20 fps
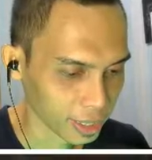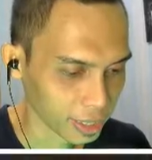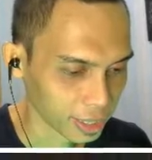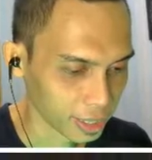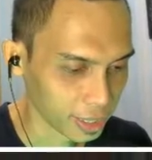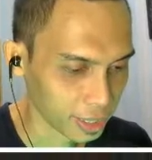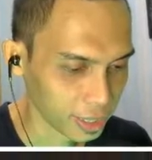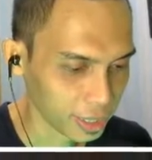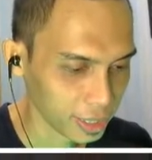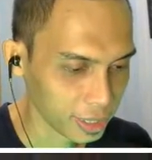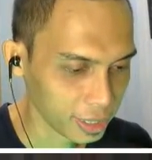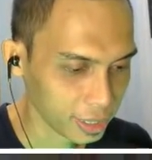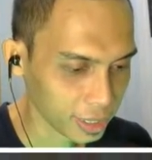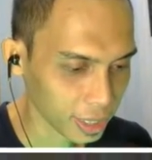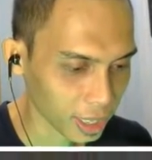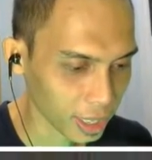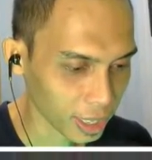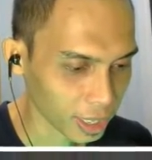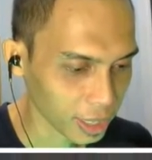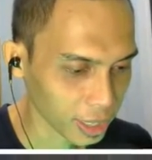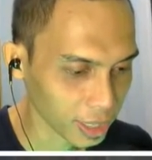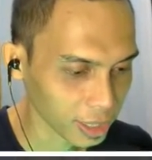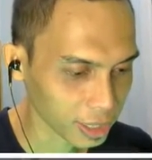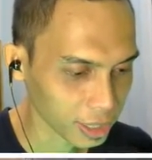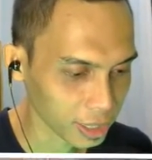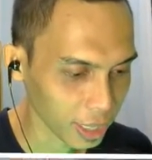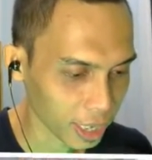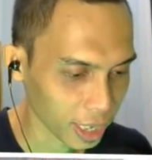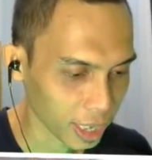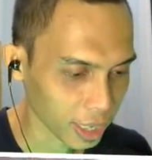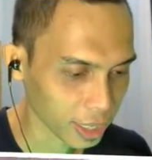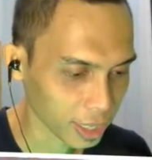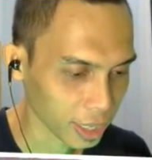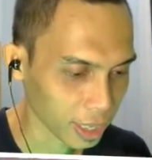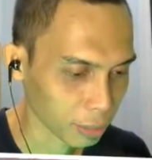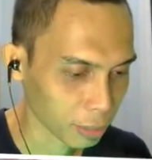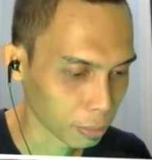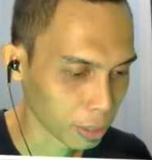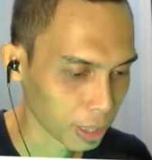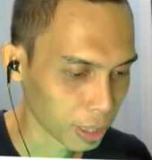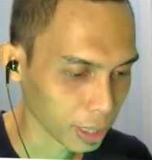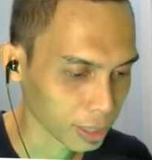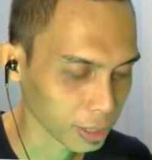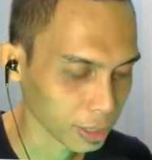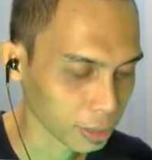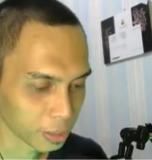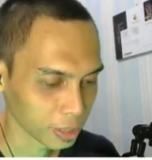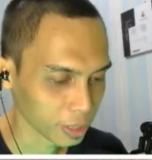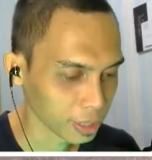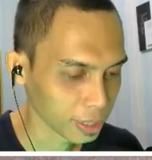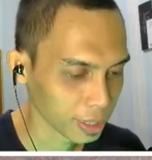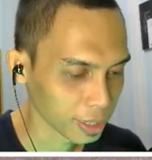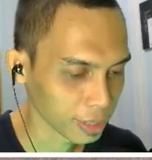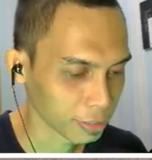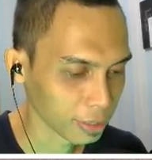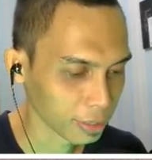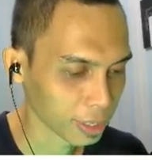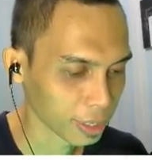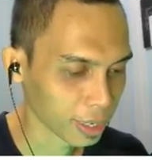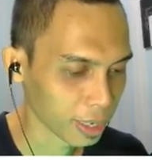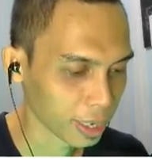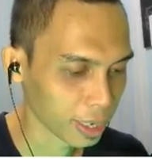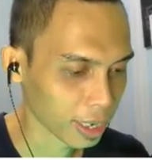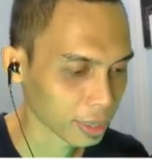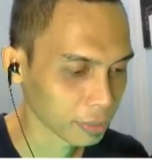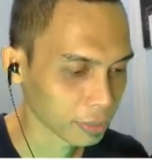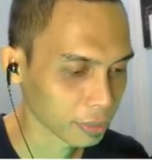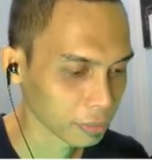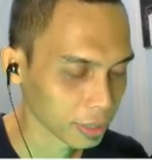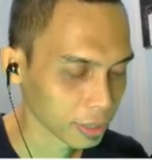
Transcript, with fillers: ih letah nabrak cuy beneran